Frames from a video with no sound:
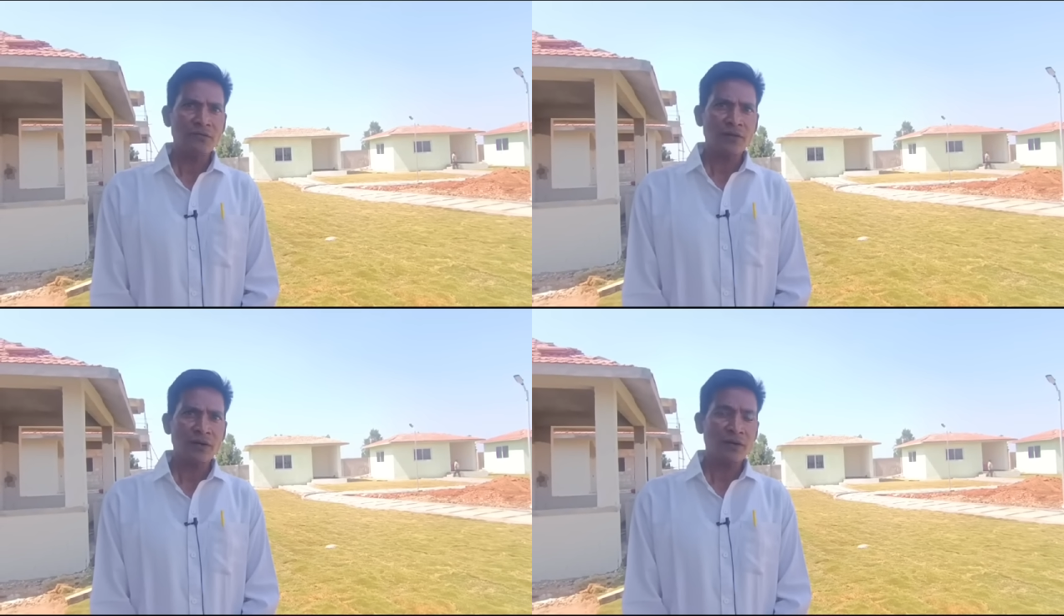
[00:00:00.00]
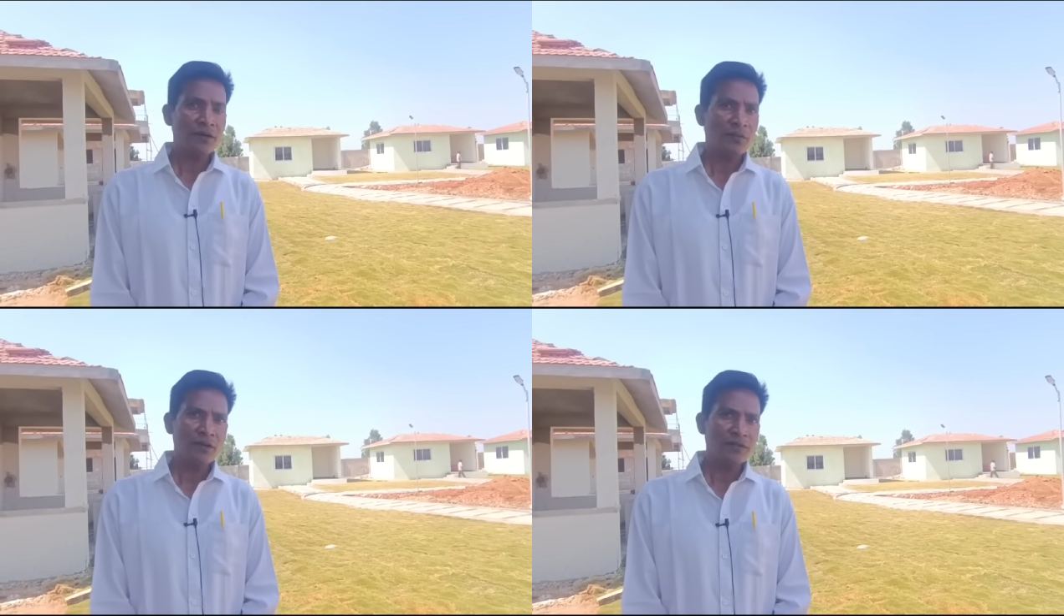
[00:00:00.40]
ఒక
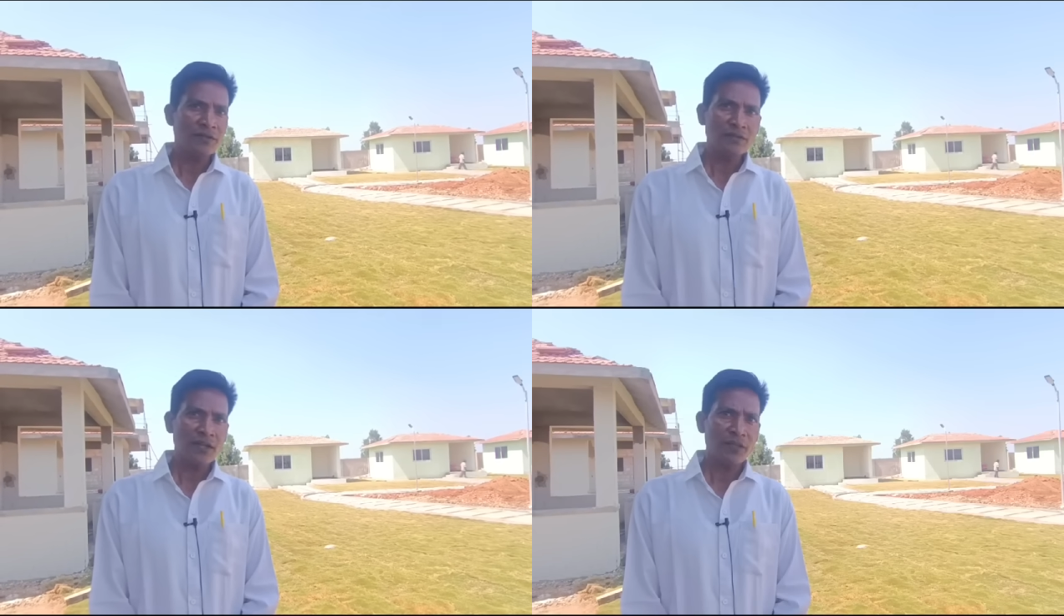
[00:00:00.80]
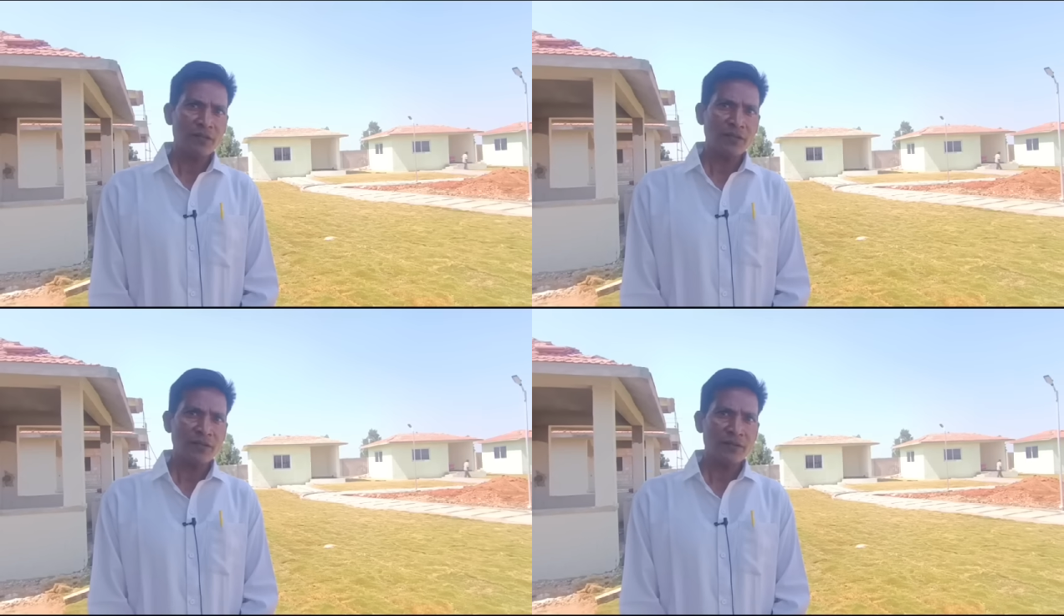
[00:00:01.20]
రకంగా మనిషిని చాలా
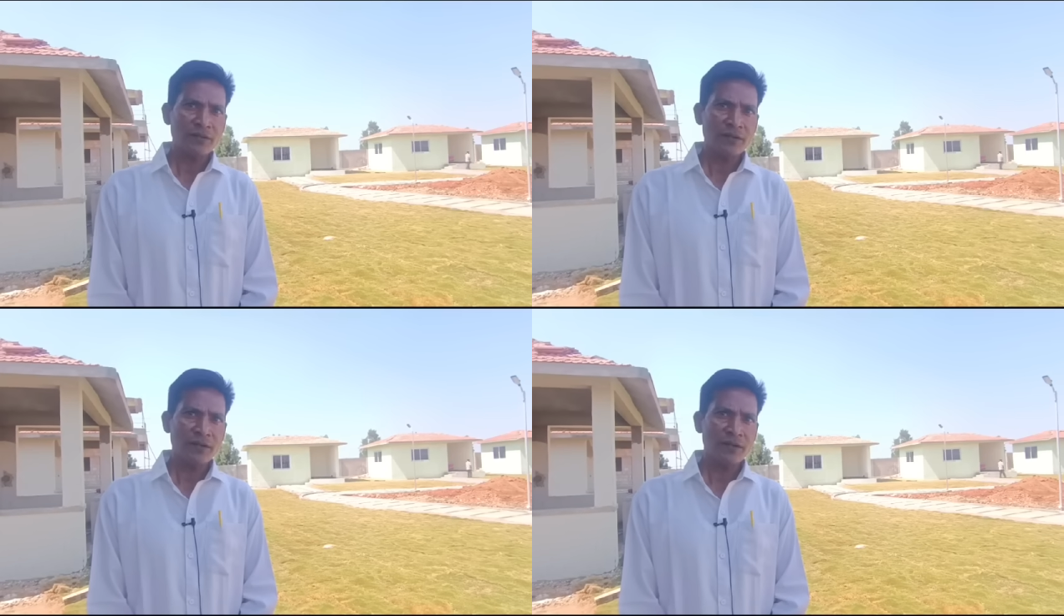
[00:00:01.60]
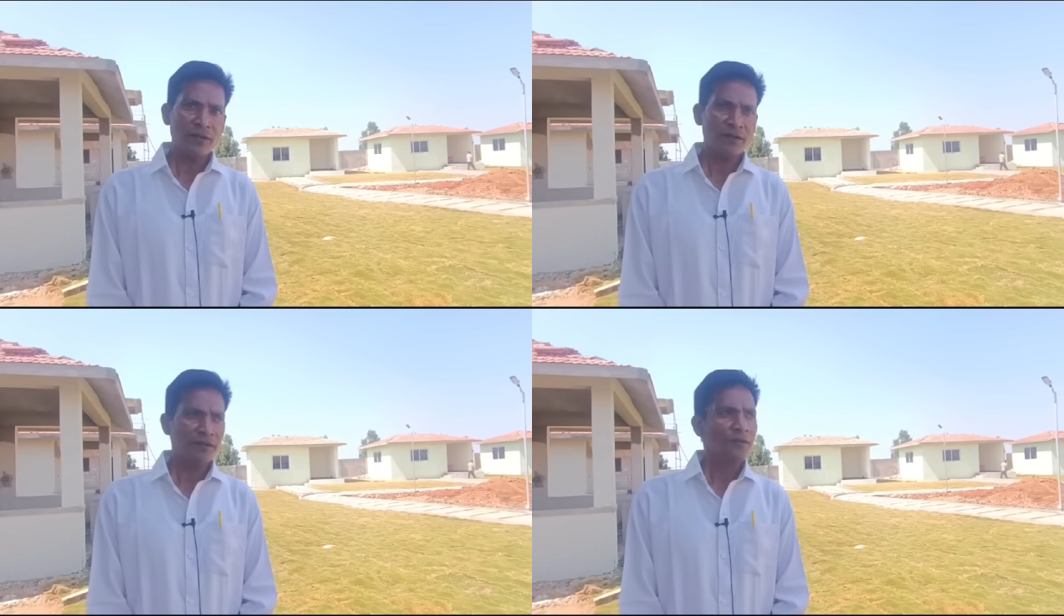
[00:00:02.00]
ఇబ్బంది
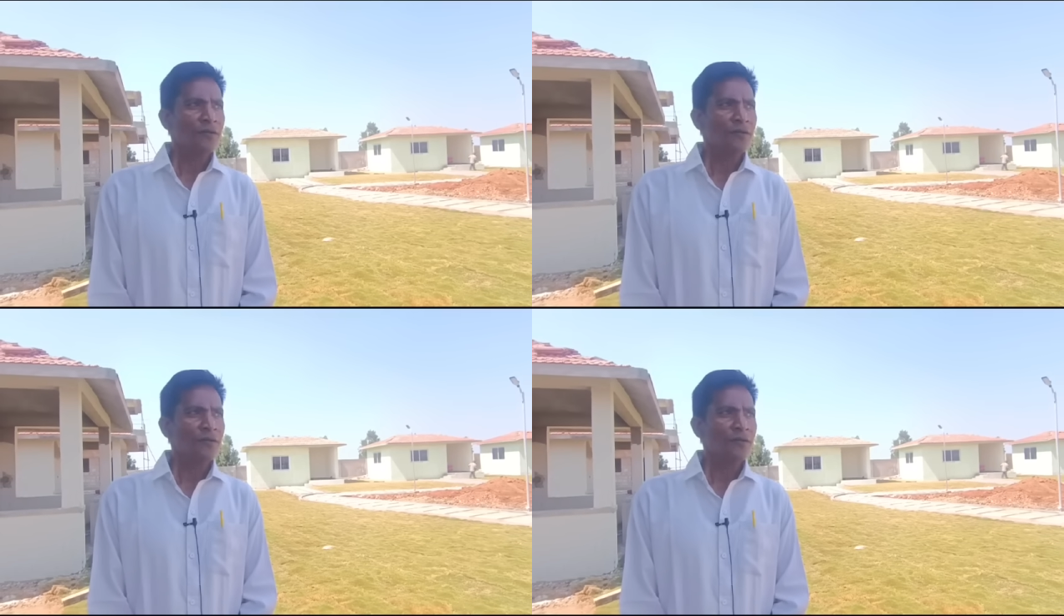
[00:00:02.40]
పెడుతున్నాయండి